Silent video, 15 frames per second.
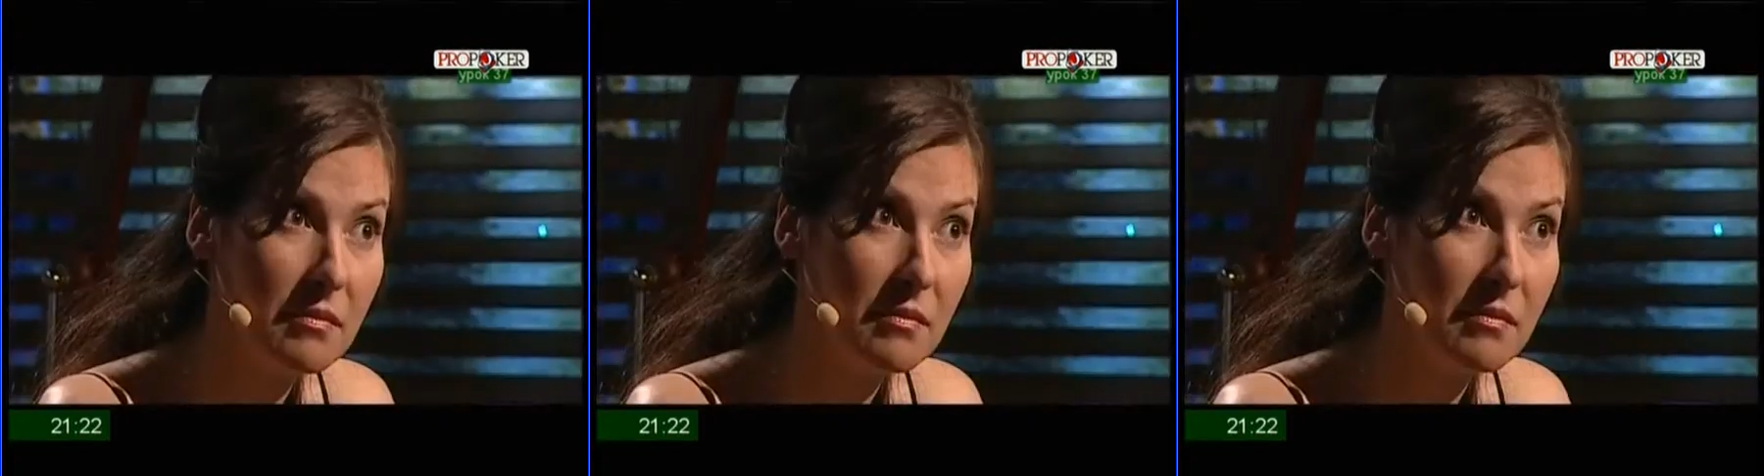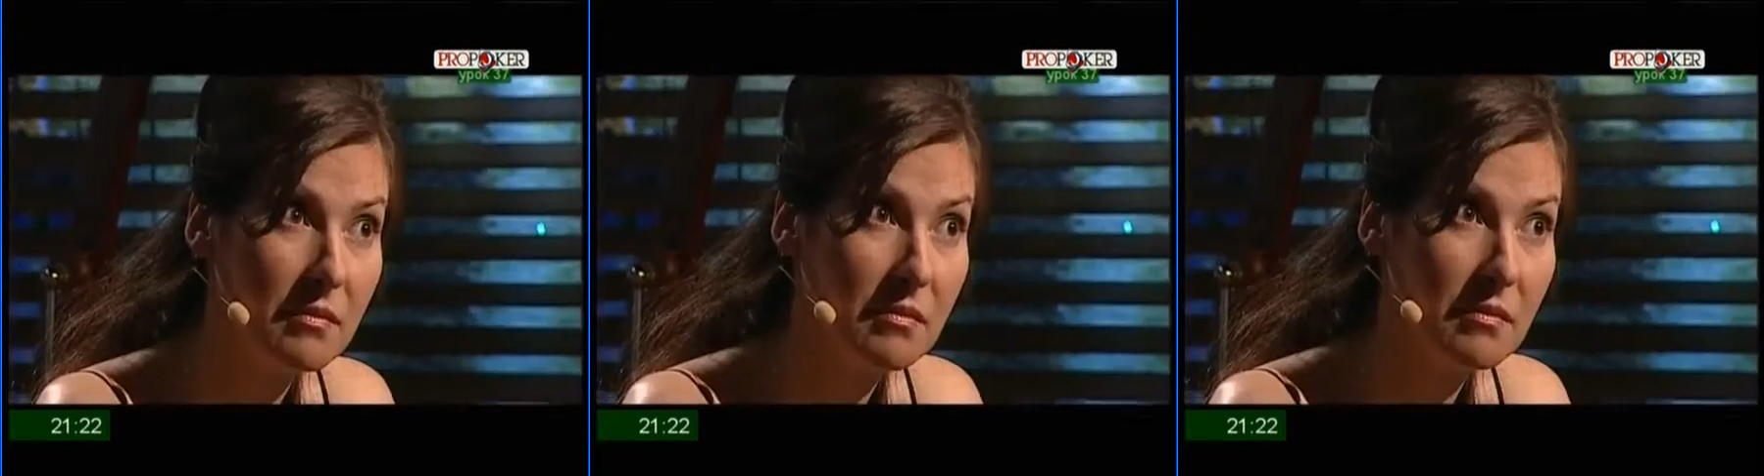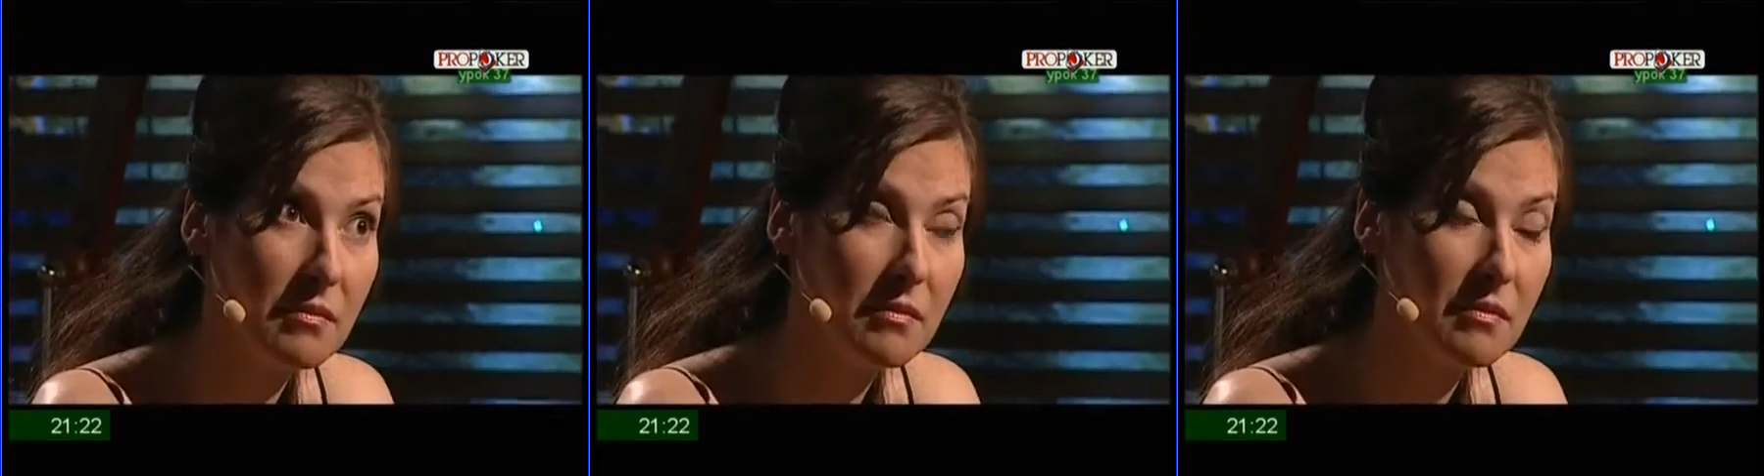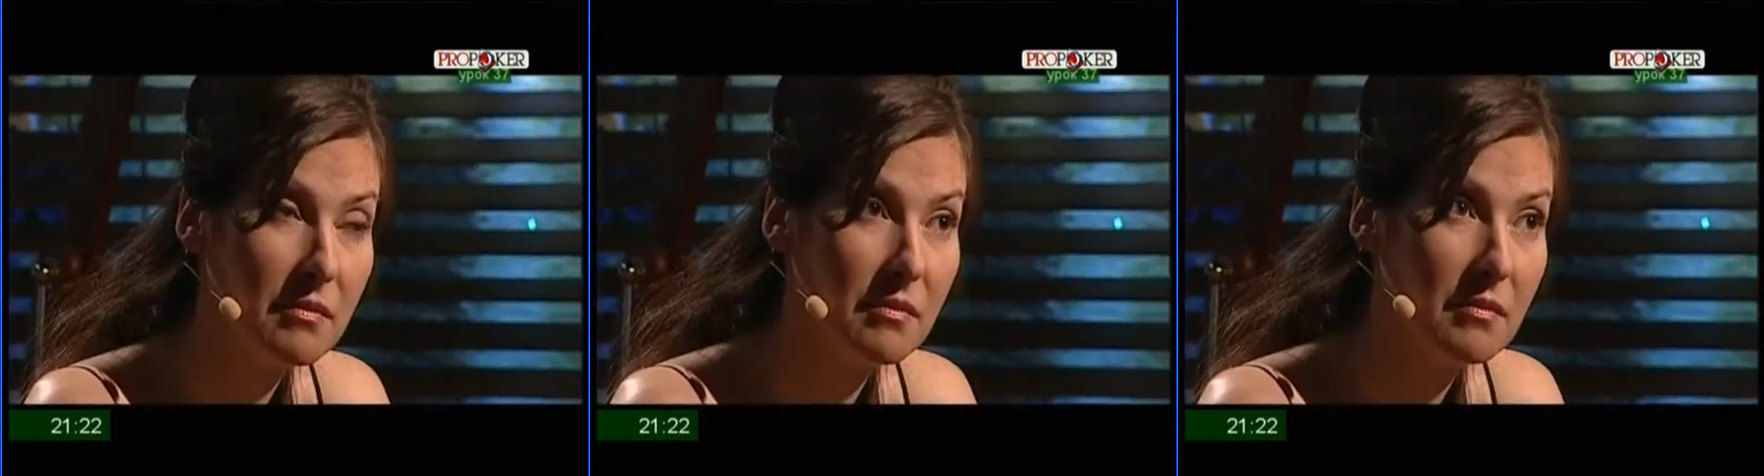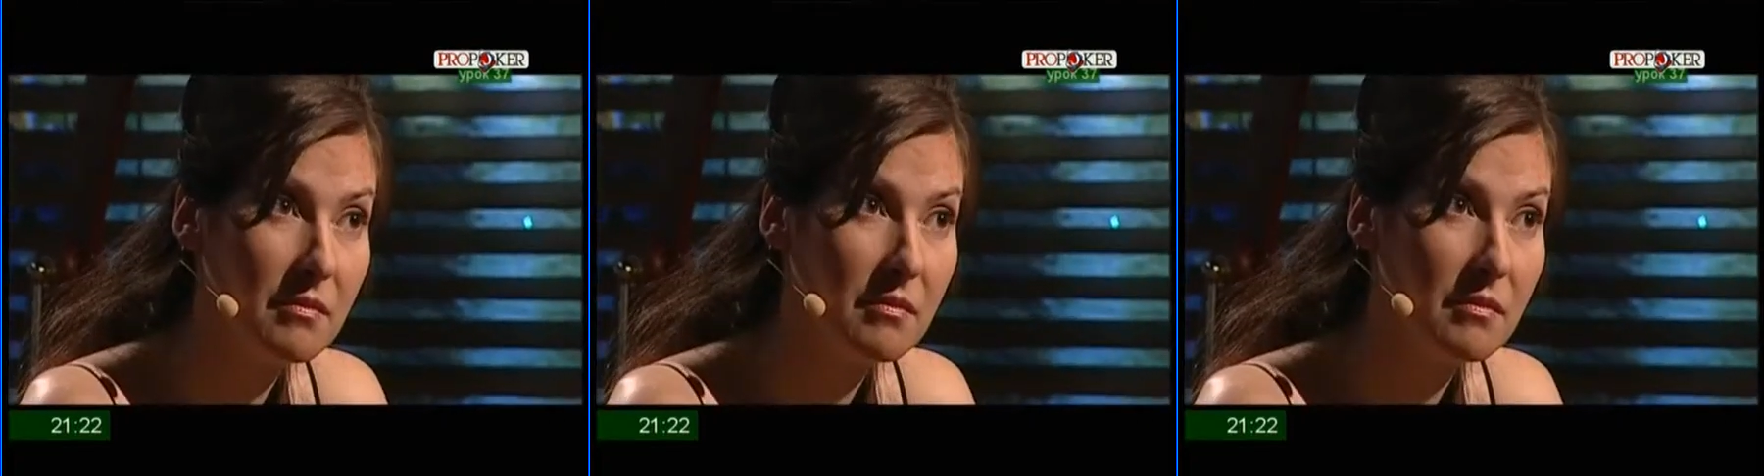А вас же
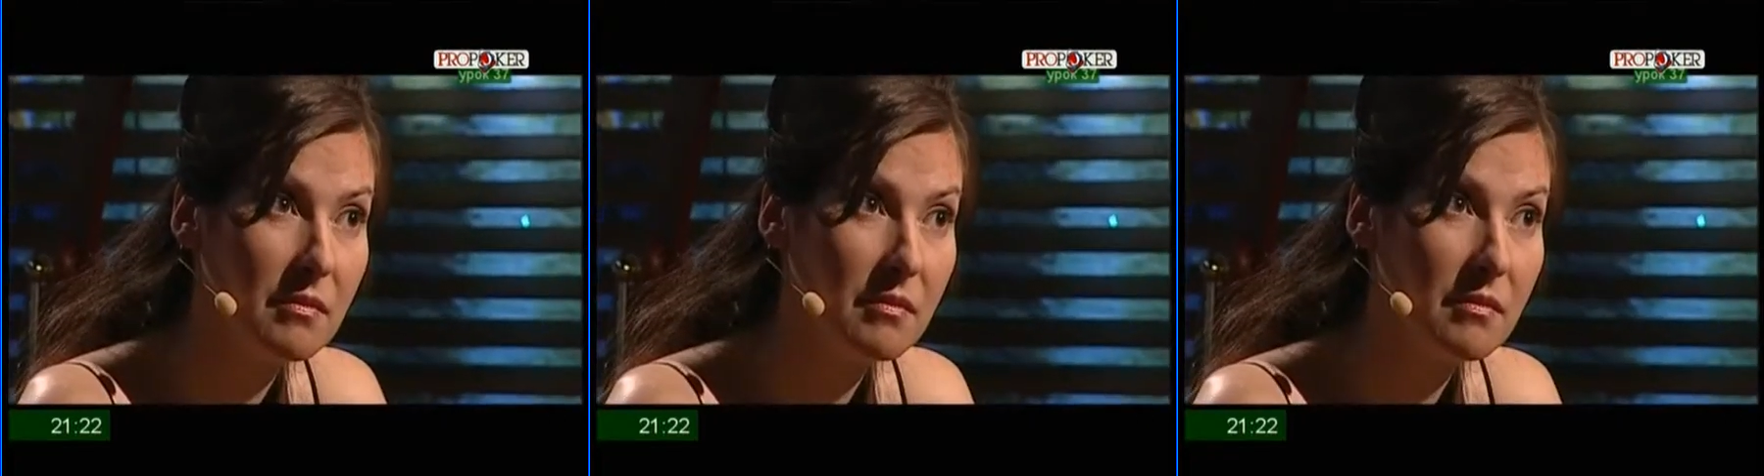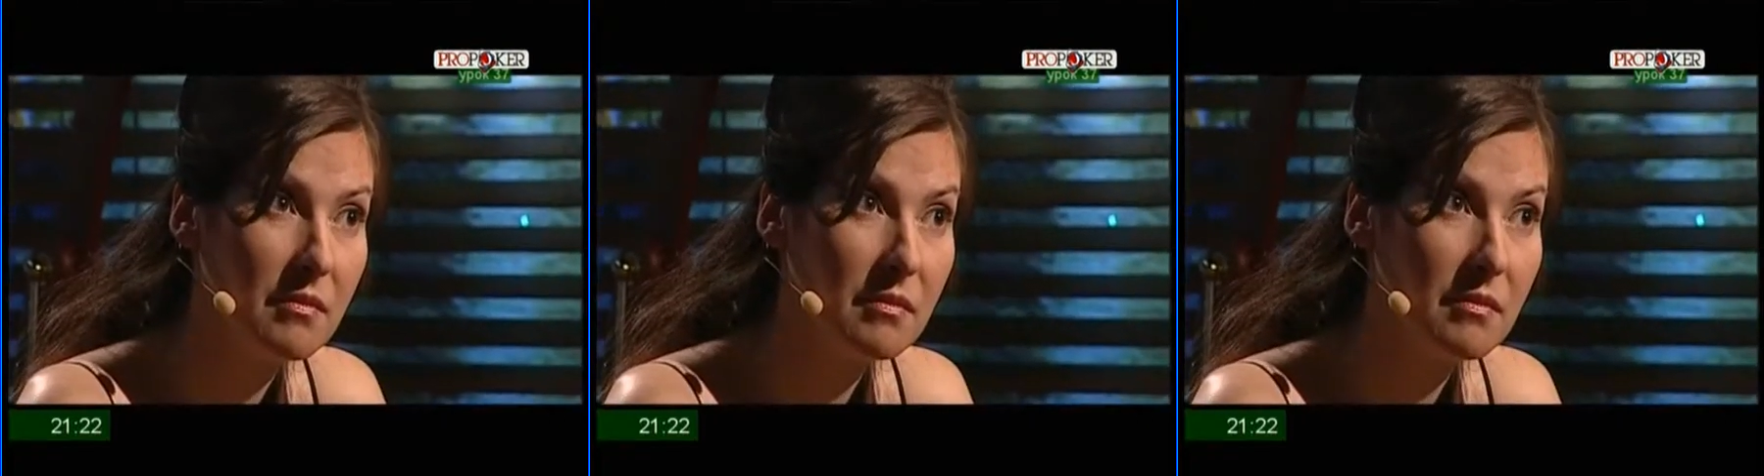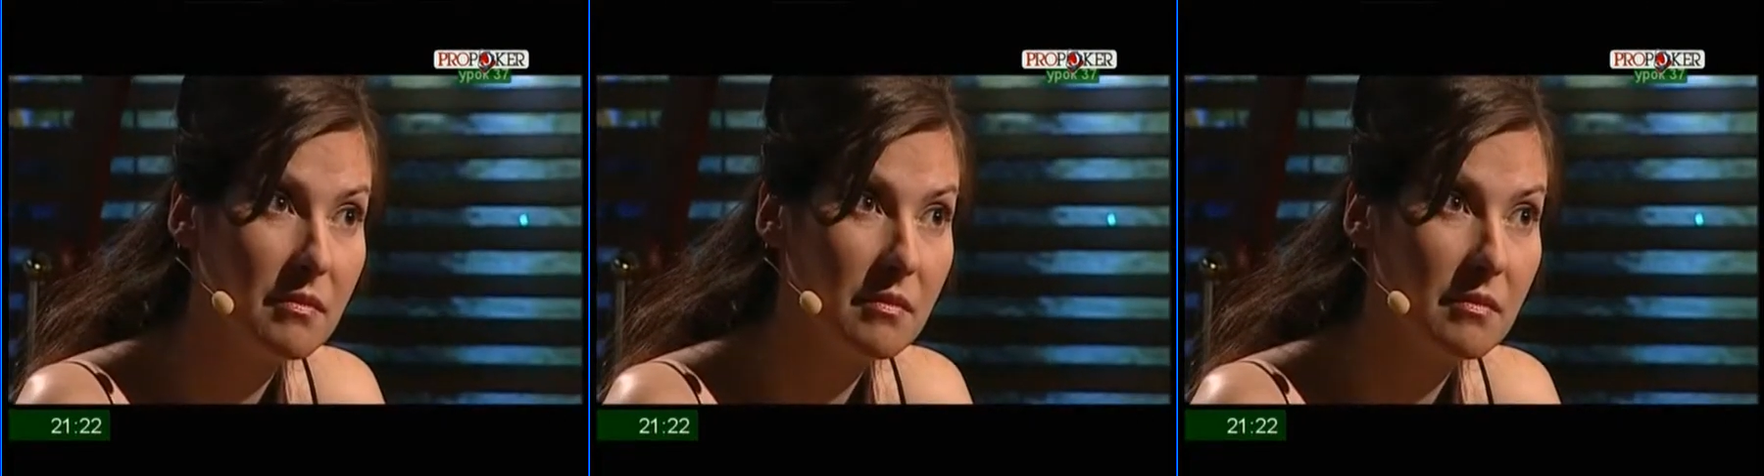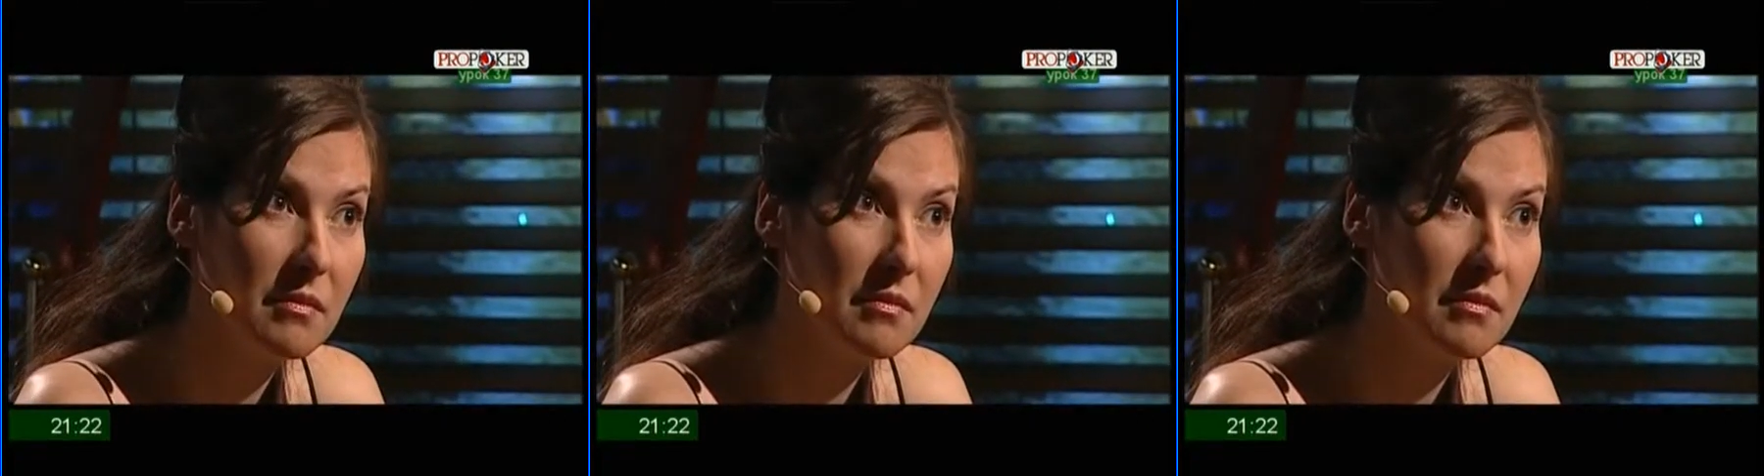не было, говорит.